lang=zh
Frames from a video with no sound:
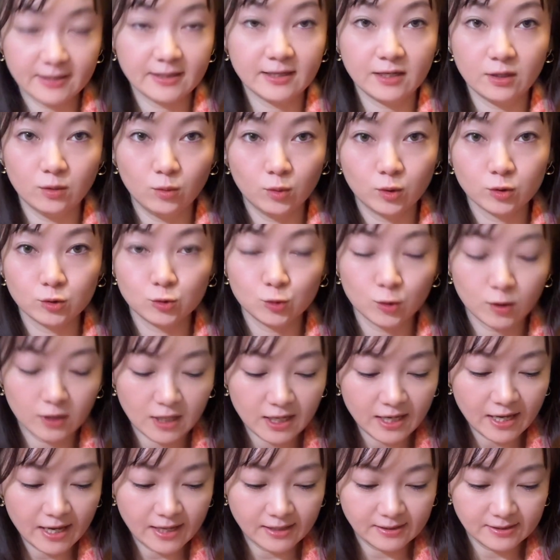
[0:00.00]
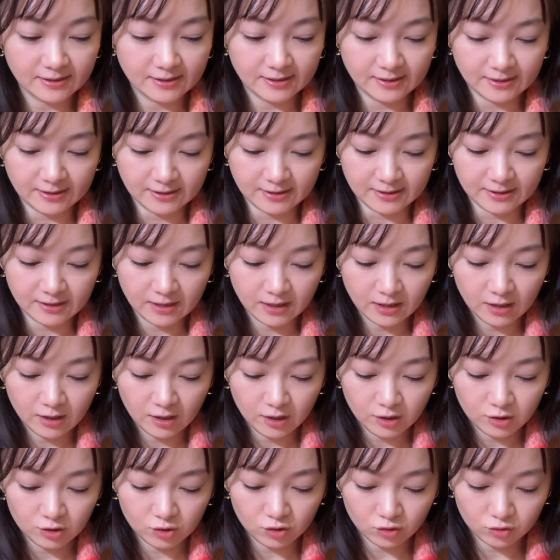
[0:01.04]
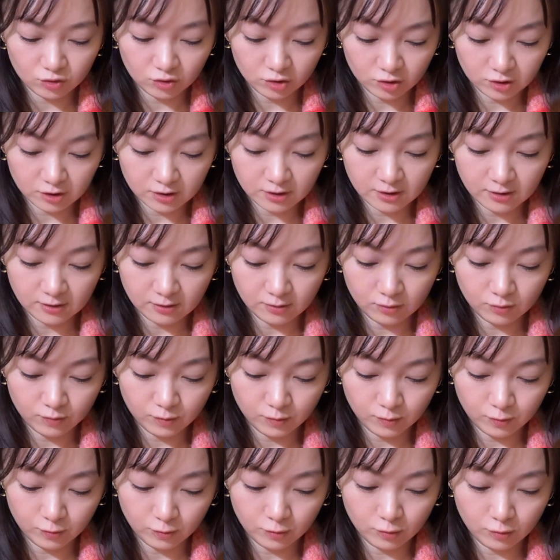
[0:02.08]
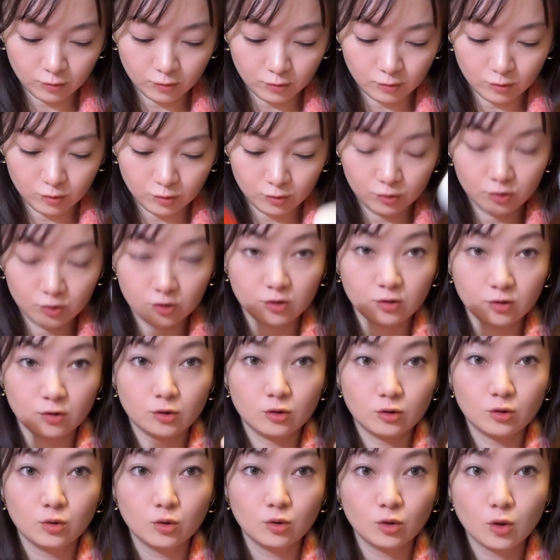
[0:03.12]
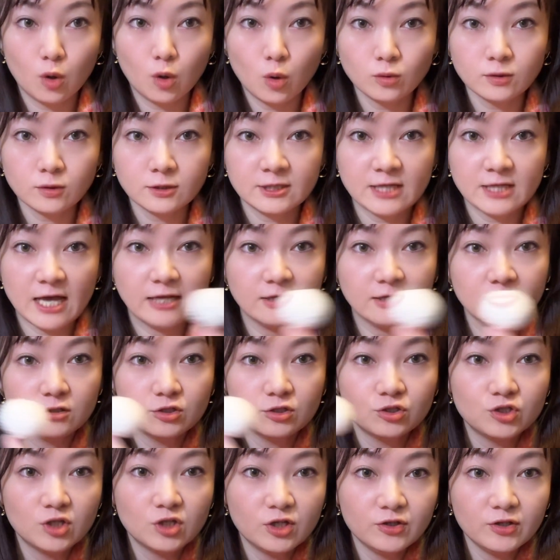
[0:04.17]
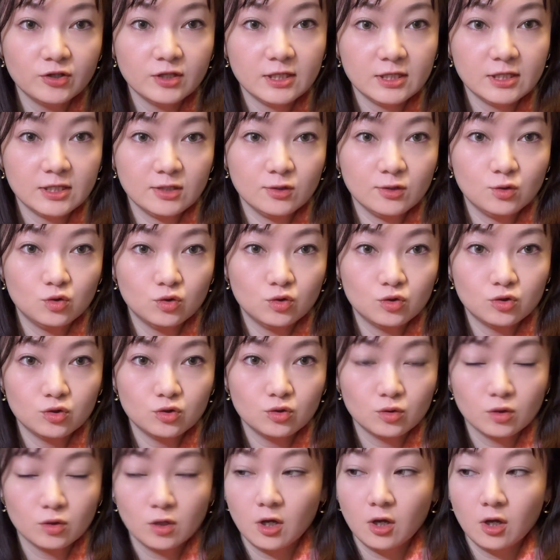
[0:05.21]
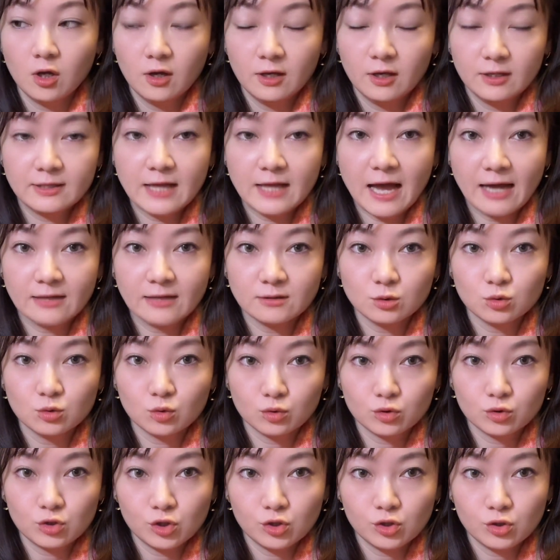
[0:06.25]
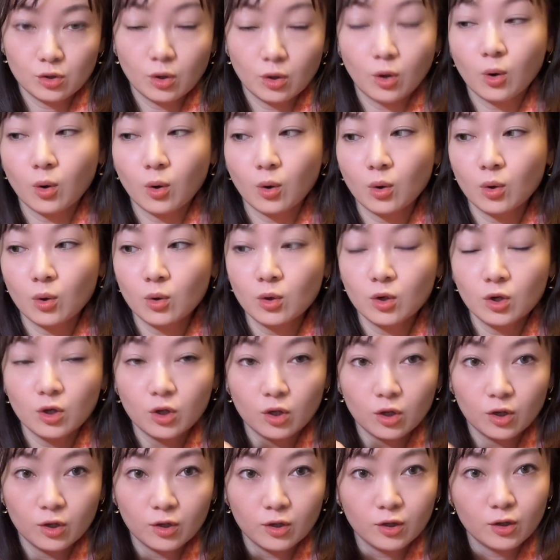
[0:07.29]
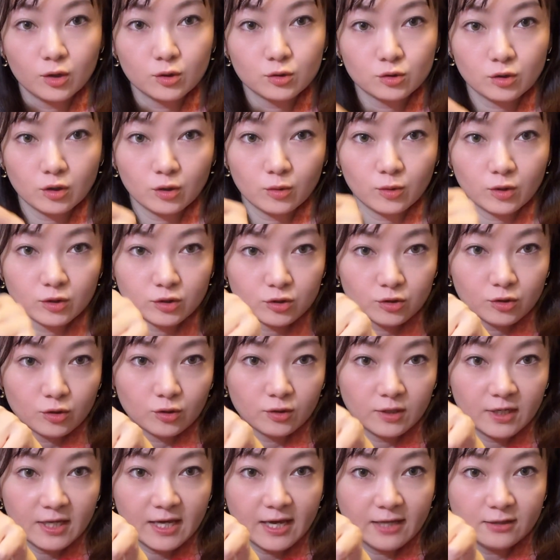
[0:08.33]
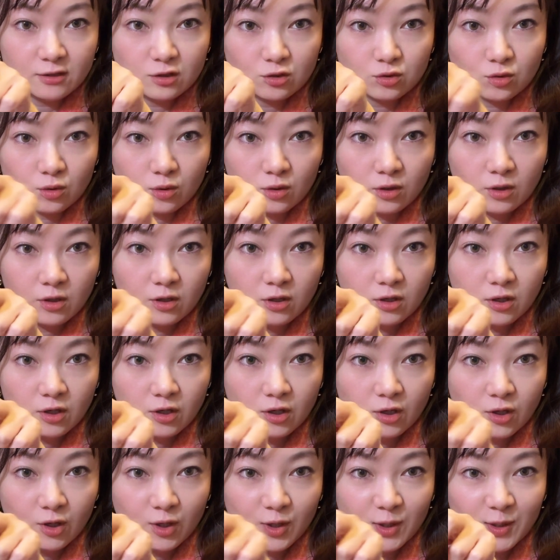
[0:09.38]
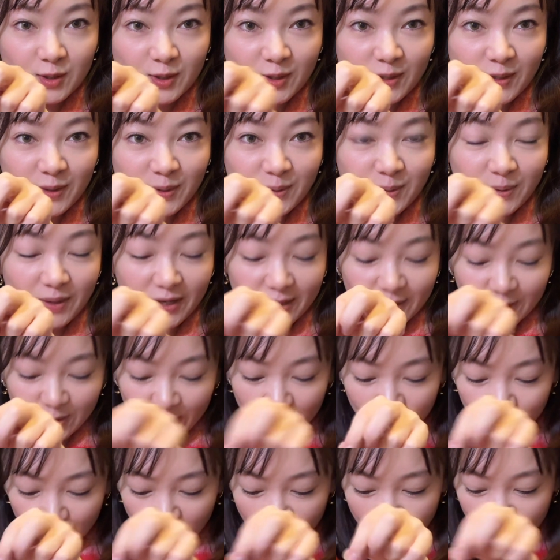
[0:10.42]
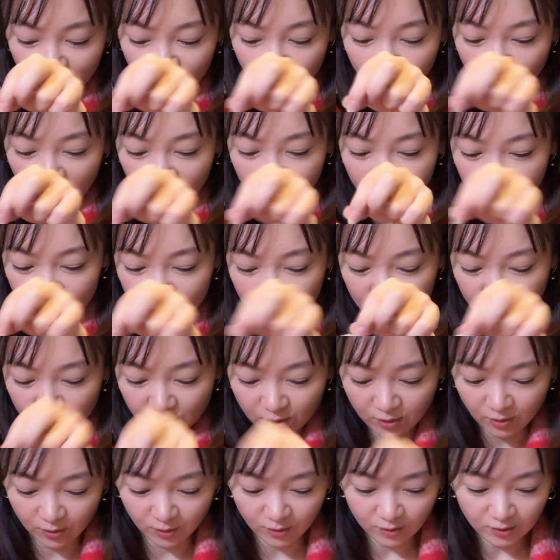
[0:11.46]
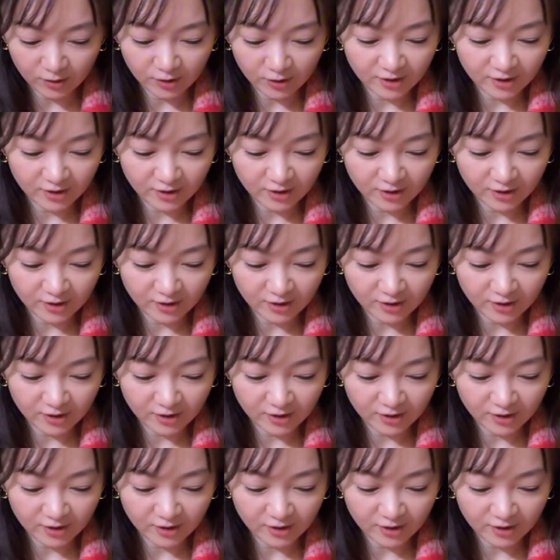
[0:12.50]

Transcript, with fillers: 给我做练习，就是就是公仔的身体就是打这种球，所以我就有练这种圆圆圆的球。